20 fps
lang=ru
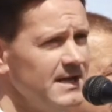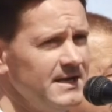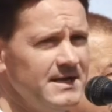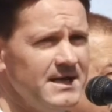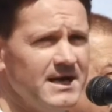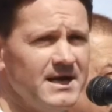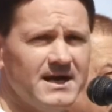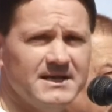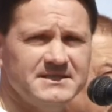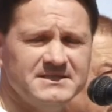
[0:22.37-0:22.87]

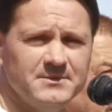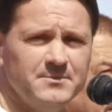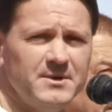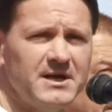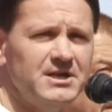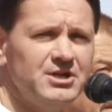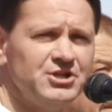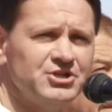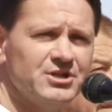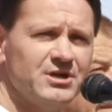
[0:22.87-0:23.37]
Я от себя
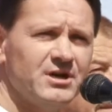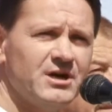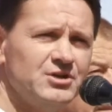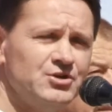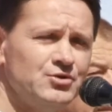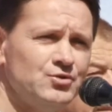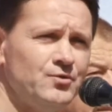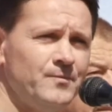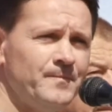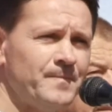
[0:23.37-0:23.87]
лично
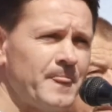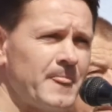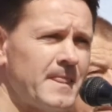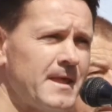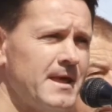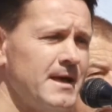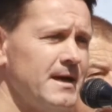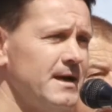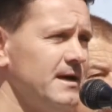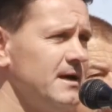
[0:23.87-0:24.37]
хочу
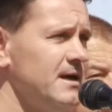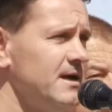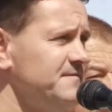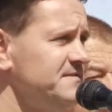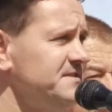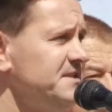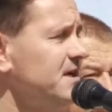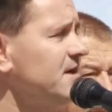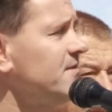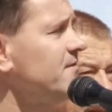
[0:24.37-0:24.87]
э,
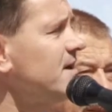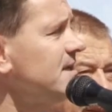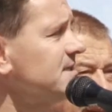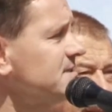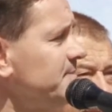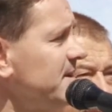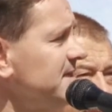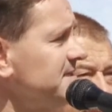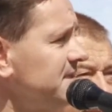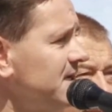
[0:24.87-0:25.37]
всех вас
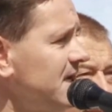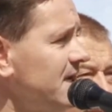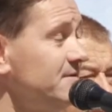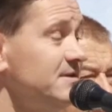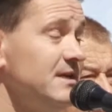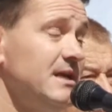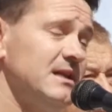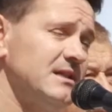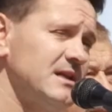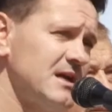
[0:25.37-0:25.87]

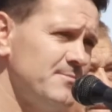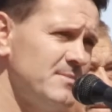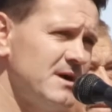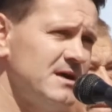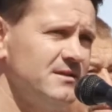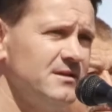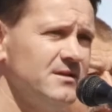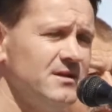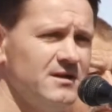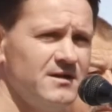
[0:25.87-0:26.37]
поздравить и от
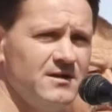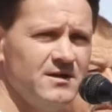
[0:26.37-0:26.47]
команды,